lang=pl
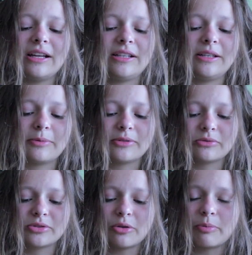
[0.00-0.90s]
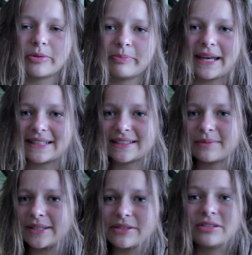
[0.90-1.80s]
i po prostu są pod
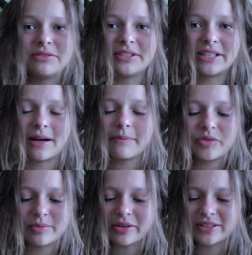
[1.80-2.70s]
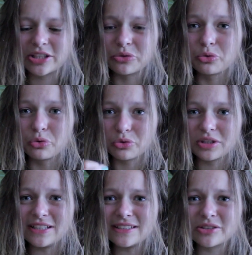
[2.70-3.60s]
piaskiem, ja tego nie widziałam i mają takie
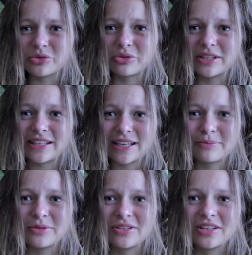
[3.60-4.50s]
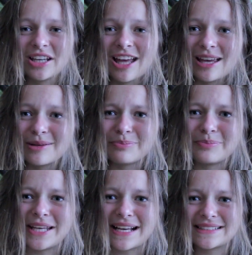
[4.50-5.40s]
rurki, z których jakby
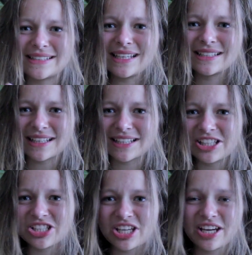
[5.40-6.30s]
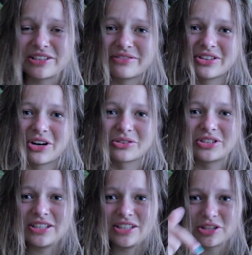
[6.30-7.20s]
piasek taki szary
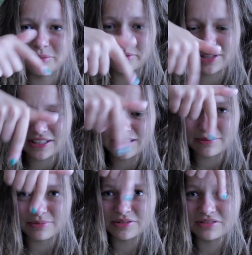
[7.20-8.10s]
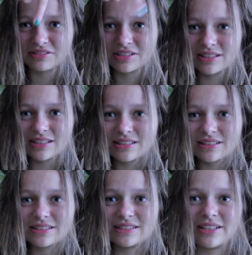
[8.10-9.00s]
wychodzi i robią takie jakby,
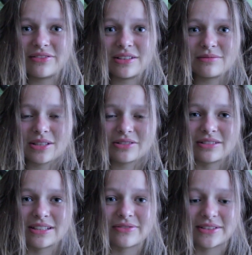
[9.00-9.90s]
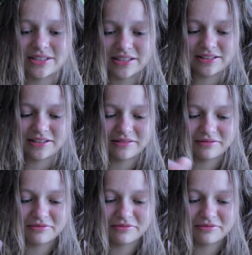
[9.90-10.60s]
nie wiem jak to nazwać, takie